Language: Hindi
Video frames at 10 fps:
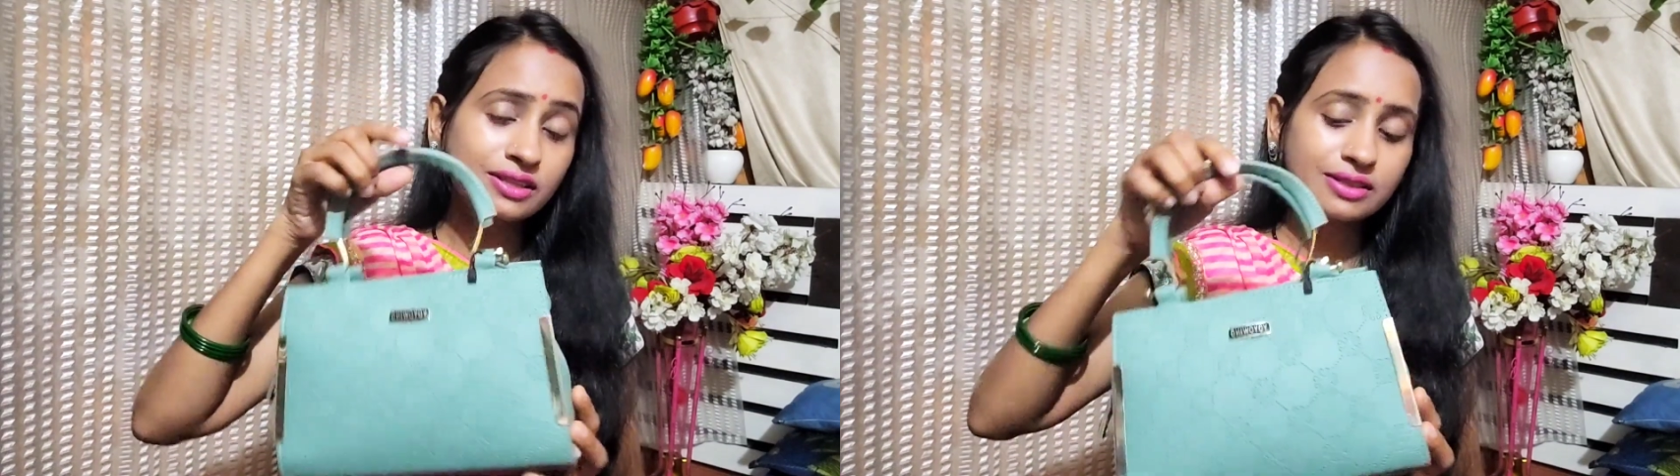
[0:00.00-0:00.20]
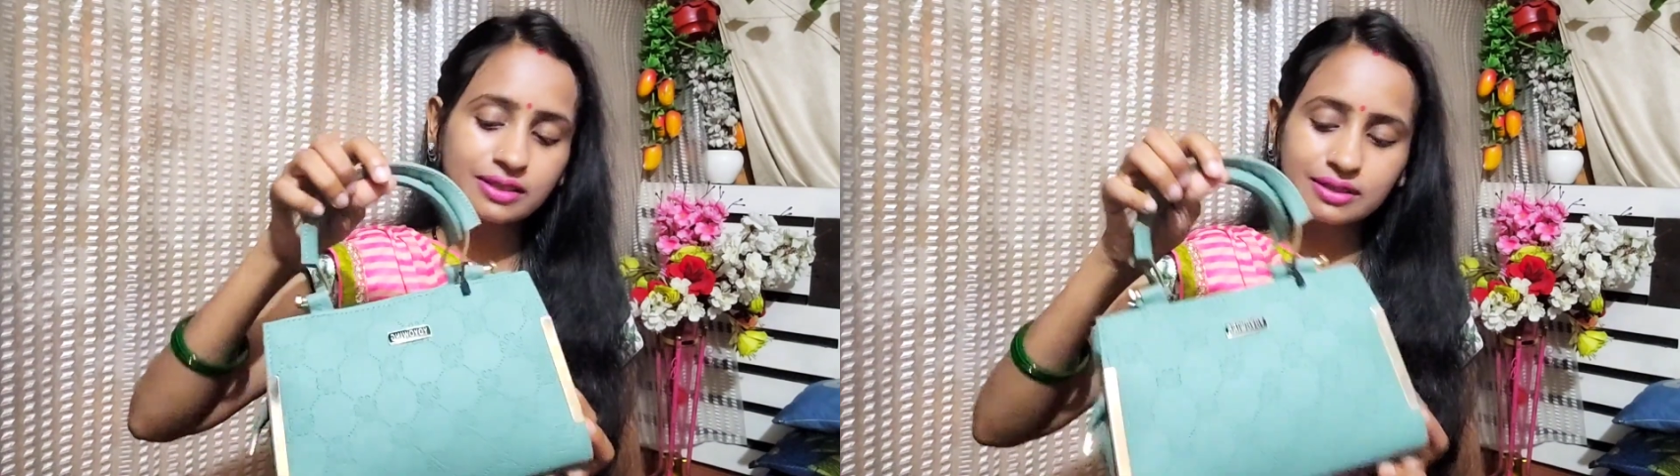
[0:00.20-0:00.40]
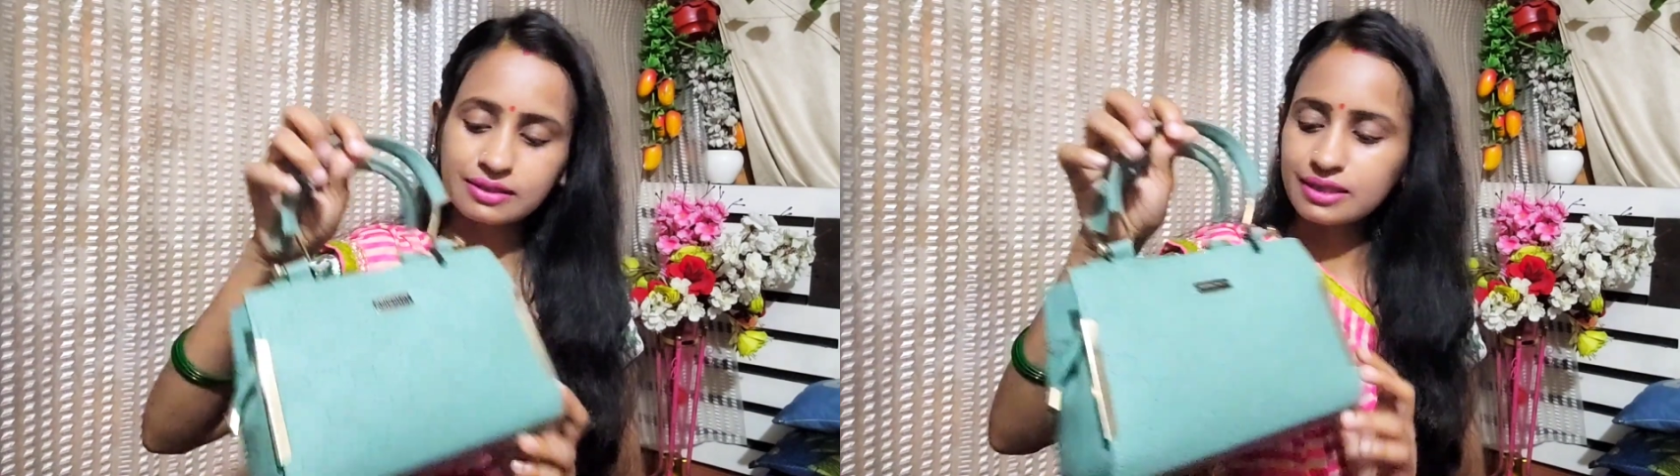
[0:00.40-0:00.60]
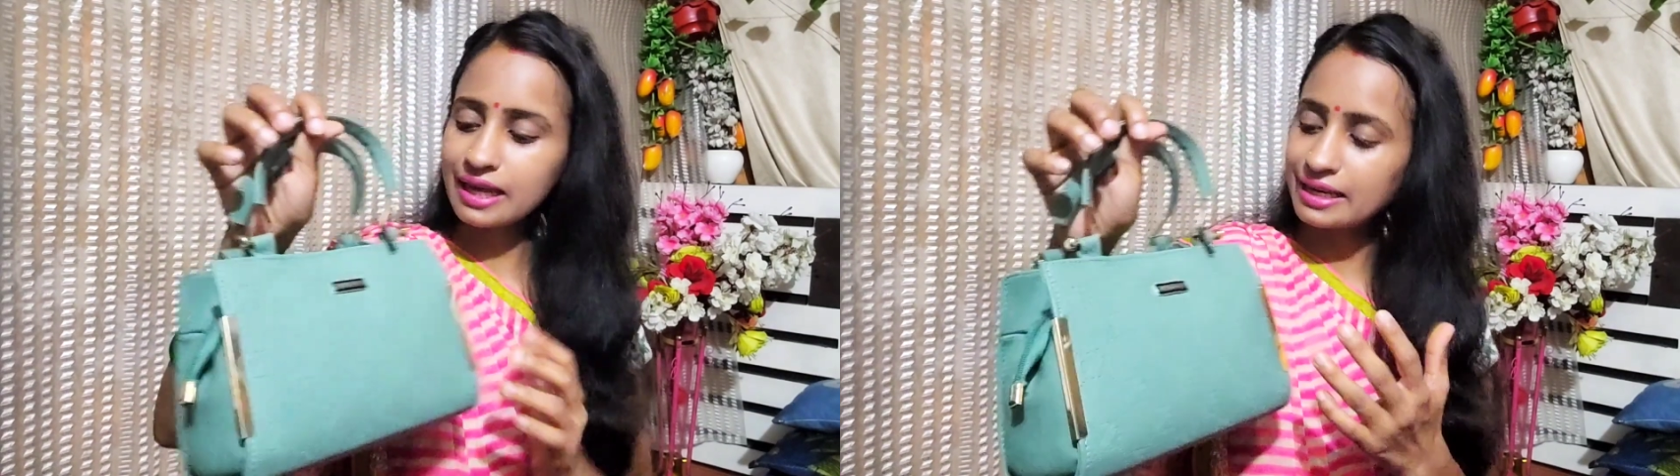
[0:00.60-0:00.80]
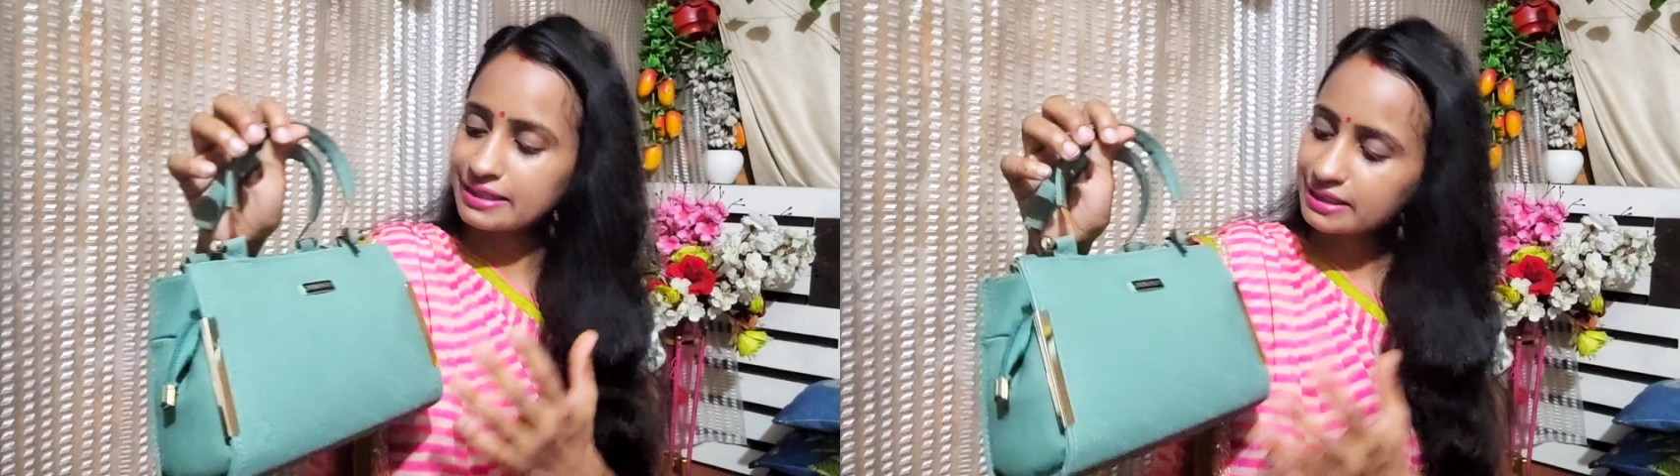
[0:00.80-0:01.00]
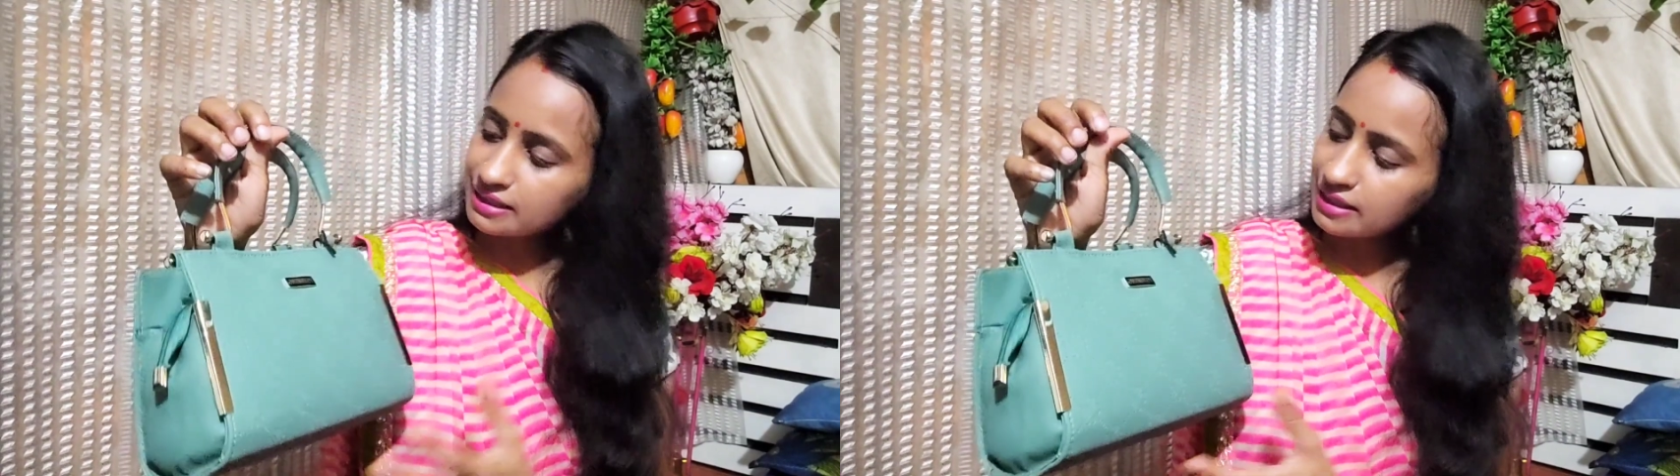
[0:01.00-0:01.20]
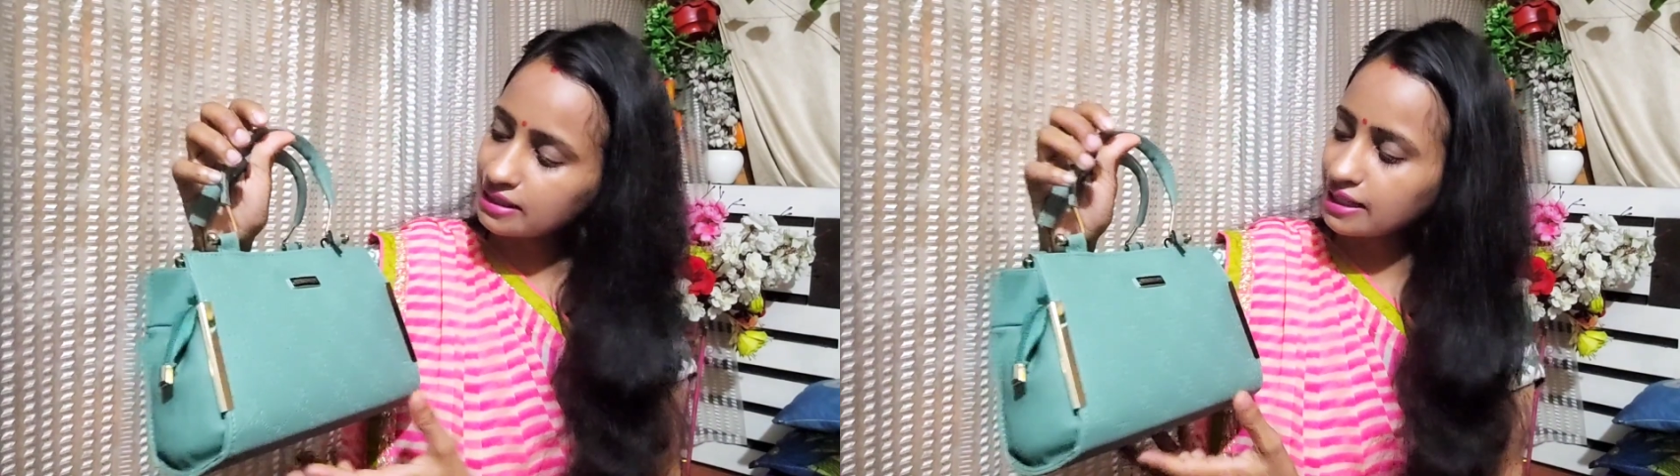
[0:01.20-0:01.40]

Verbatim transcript: एलिगेंट लग